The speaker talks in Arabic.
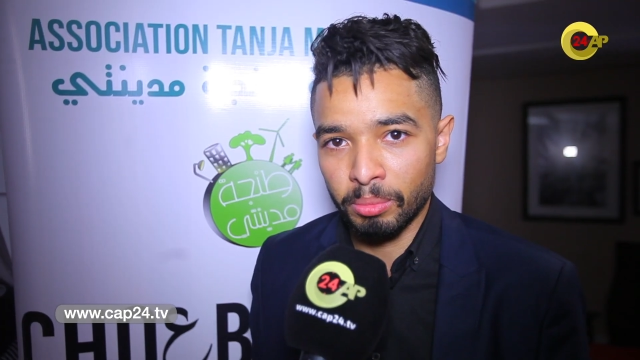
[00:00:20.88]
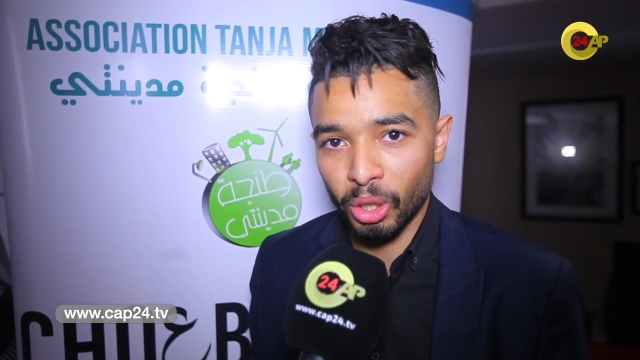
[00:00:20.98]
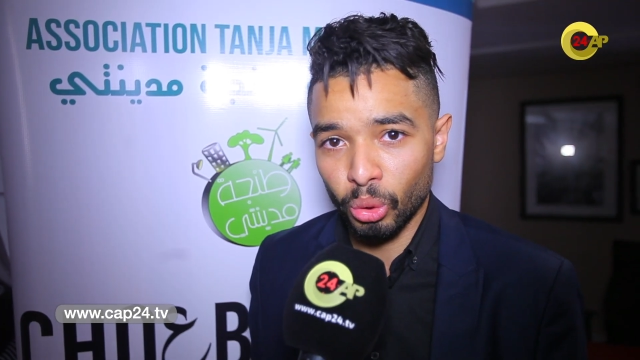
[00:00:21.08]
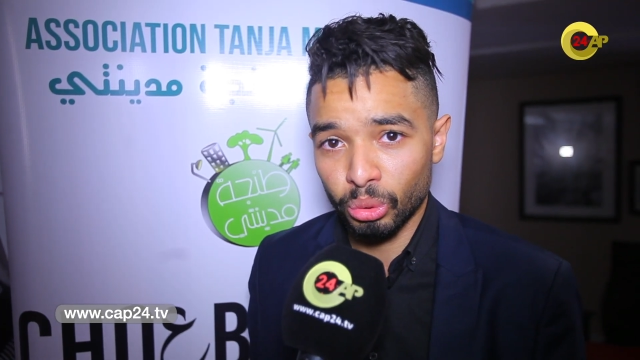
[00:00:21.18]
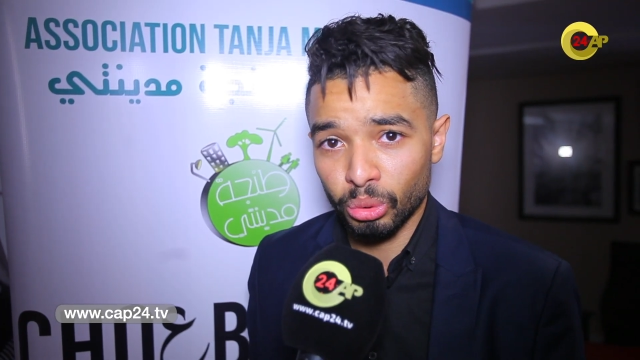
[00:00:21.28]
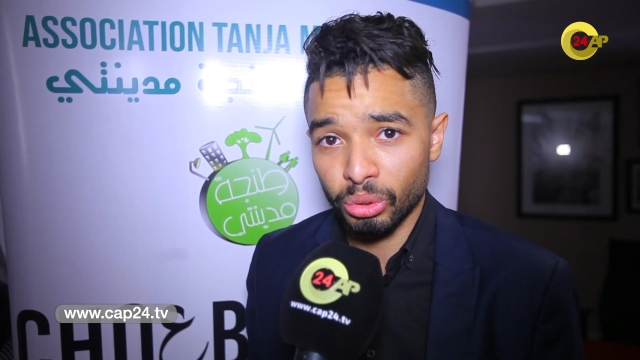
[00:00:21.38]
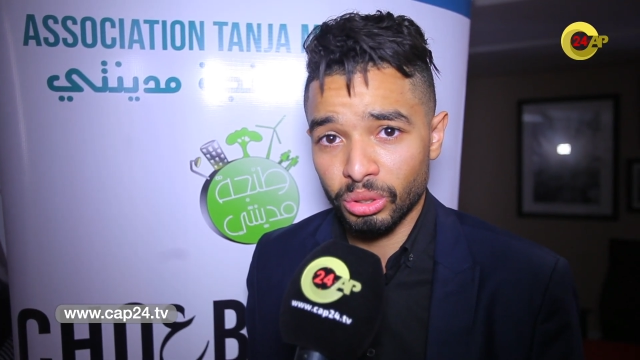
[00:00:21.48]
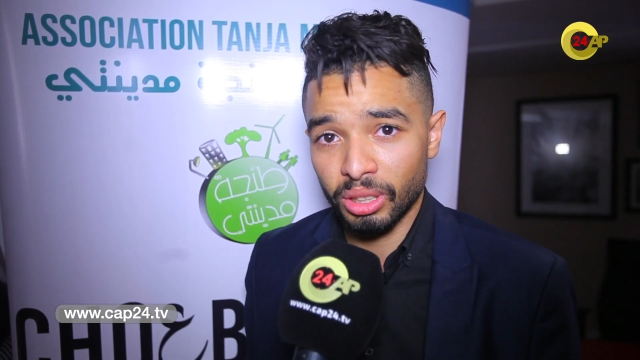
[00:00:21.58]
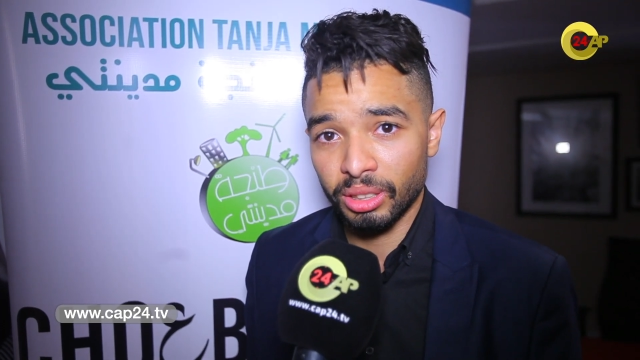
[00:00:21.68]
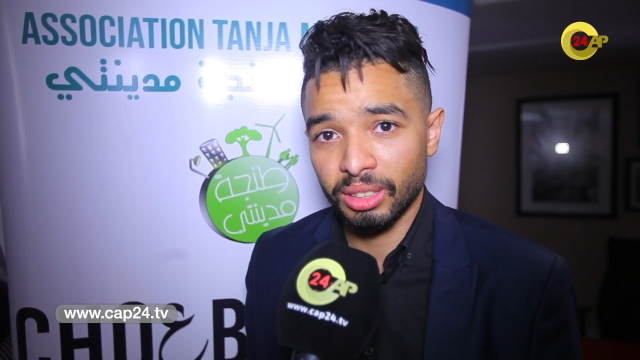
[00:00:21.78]

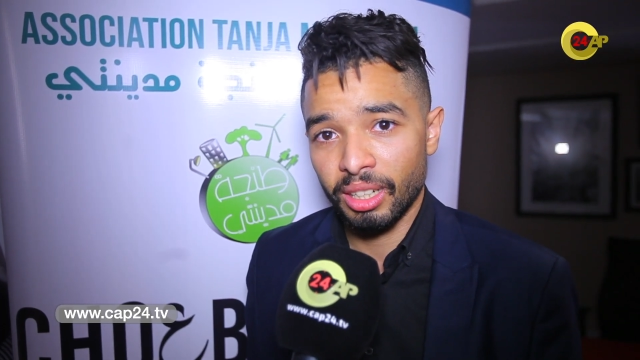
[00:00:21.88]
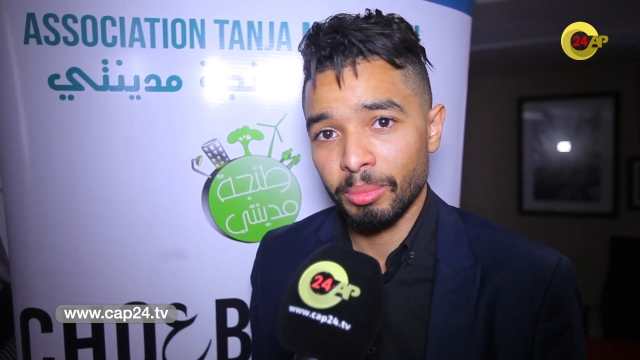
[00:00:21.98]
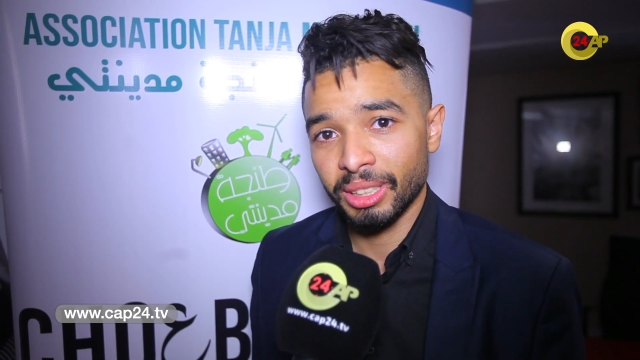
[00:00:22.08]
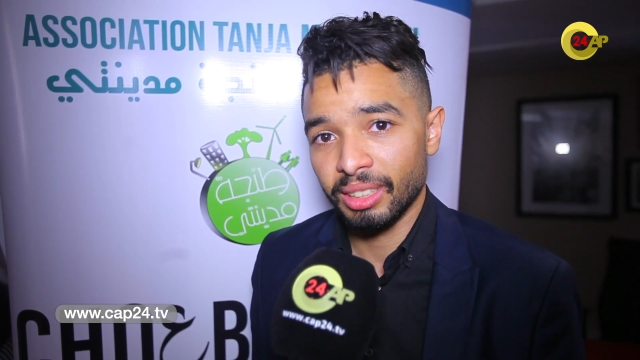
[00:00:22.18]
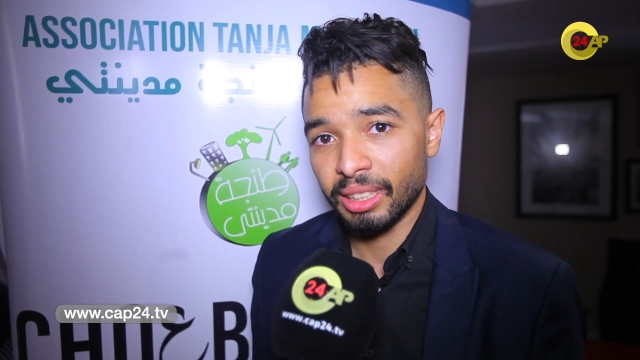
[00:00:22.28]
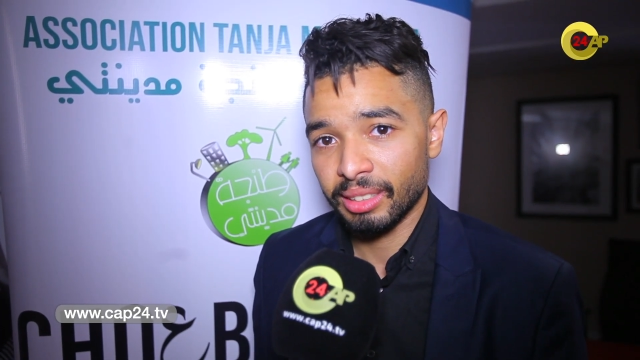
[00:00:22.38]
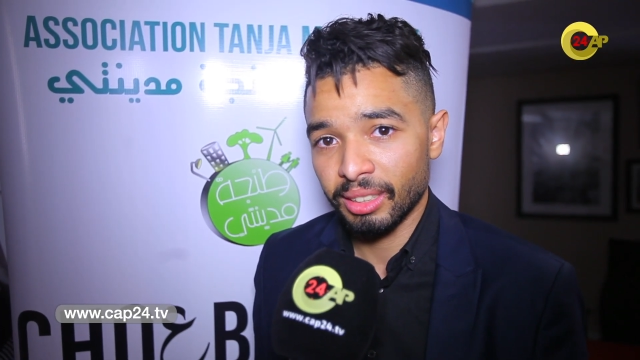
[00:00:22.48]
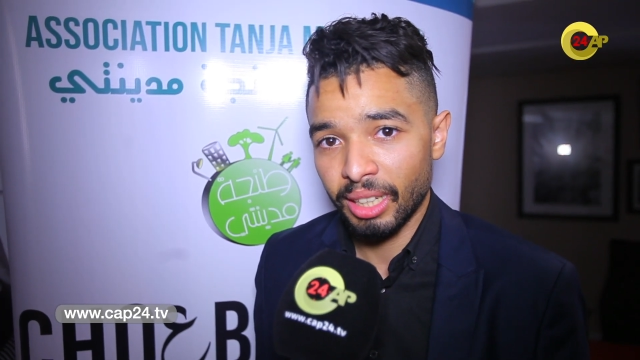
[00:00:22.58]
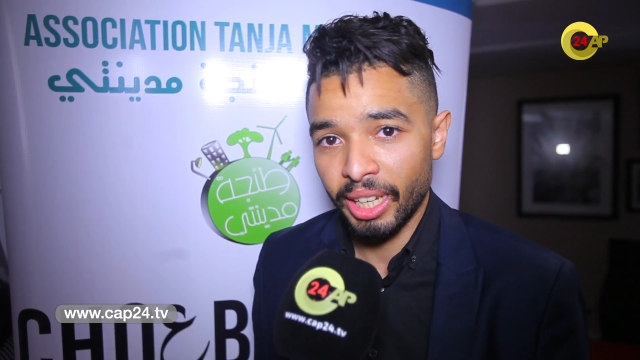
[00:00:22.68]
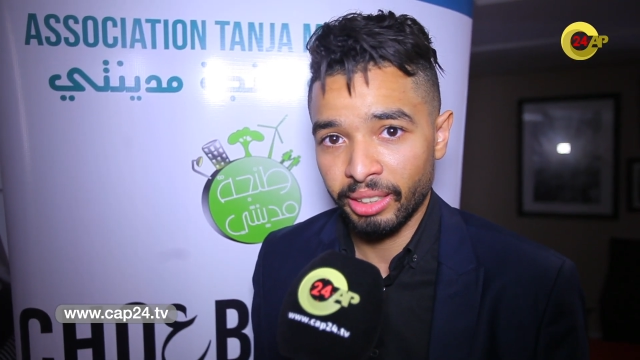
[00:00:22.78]
بالخصوص التلاميذ ديال
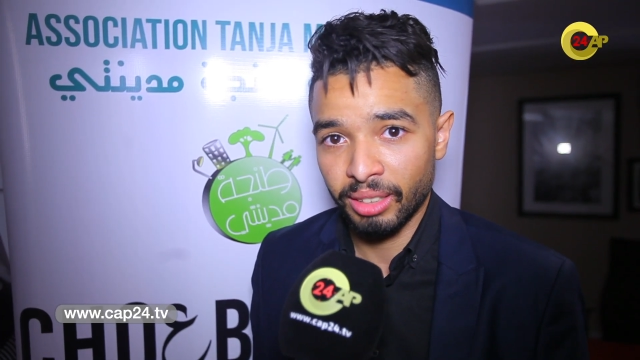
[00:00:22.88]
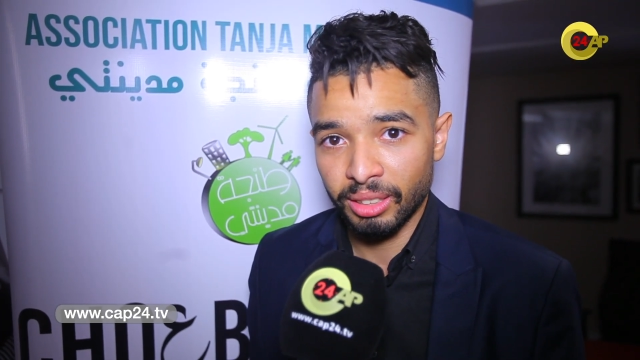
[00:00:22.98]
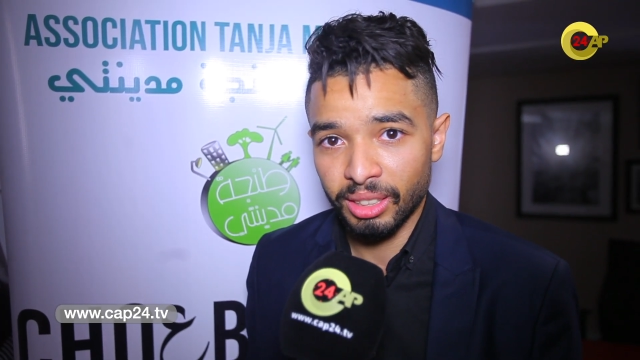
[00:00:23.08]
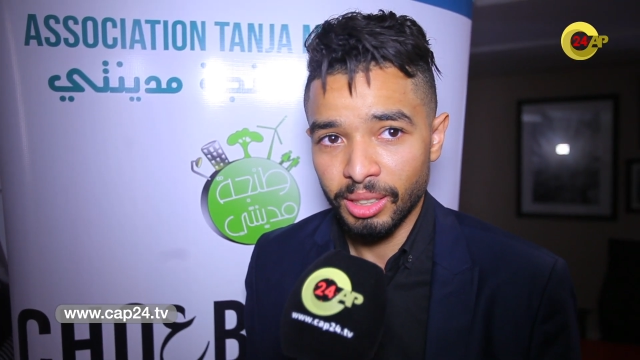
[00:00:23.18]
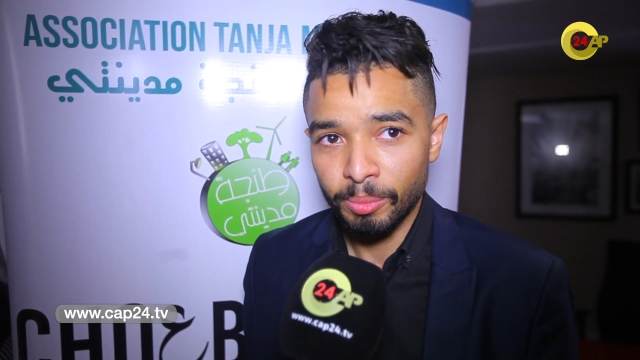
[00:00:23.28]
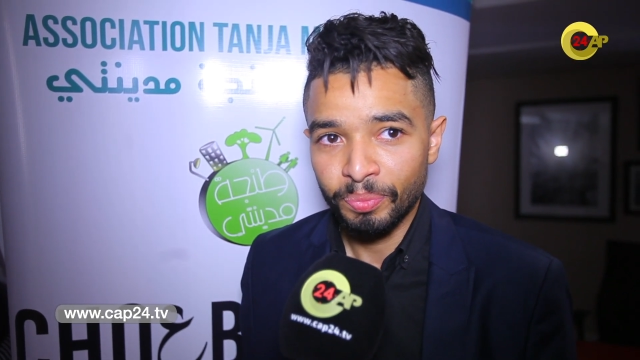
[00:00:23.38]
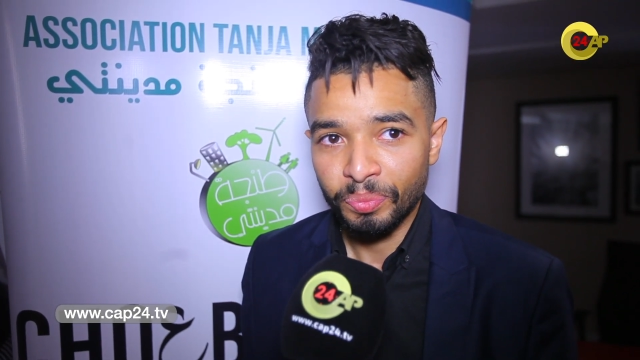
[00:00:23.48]
ثالثه اعدادي